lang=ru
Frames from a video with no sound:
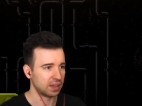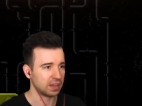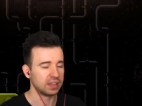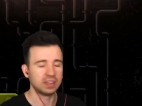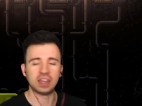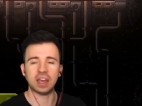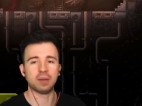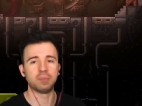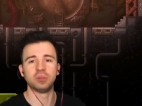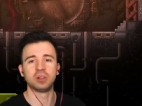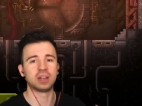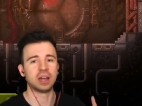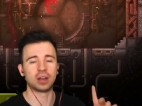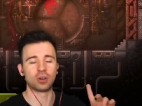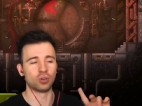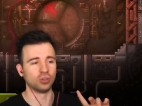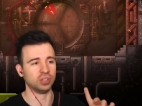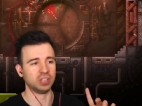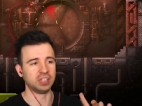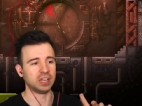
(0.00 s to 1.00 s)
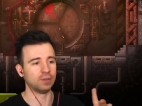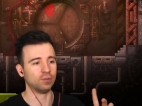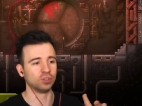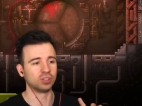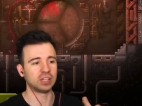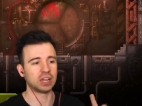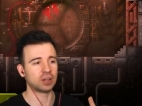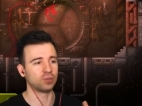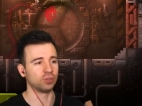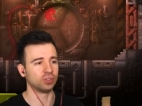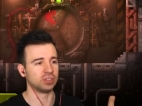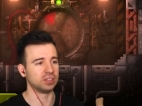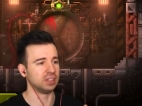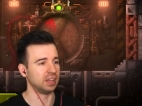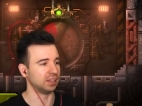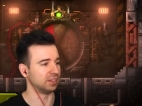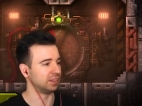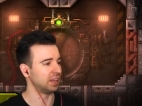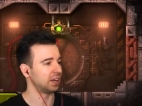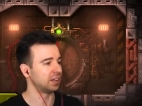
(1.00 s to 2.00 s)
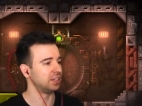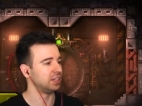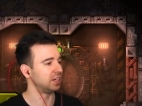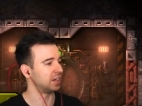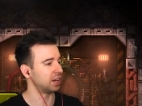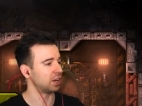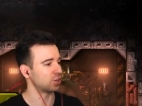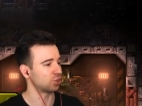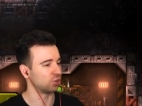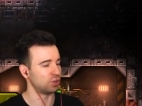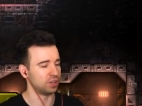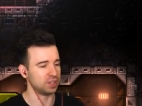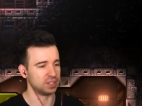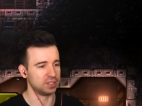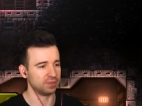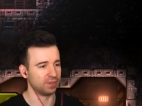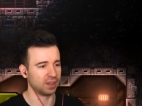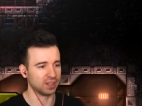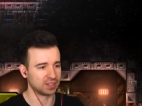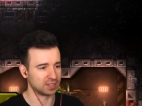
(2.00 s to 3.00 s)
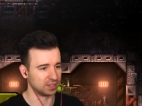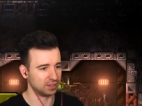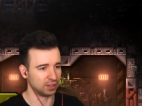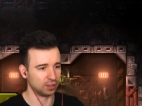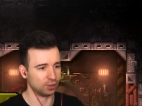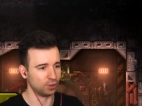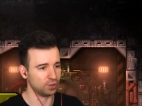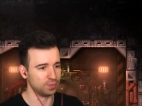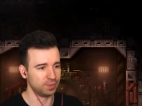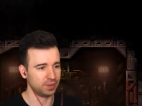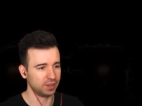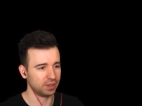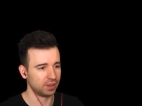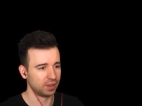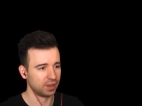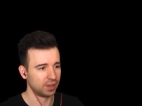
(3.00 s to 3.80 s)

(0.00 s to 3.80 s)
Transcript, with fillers: Я благородный, я вот так вот, нет, так нехорошо издеваться над людьми.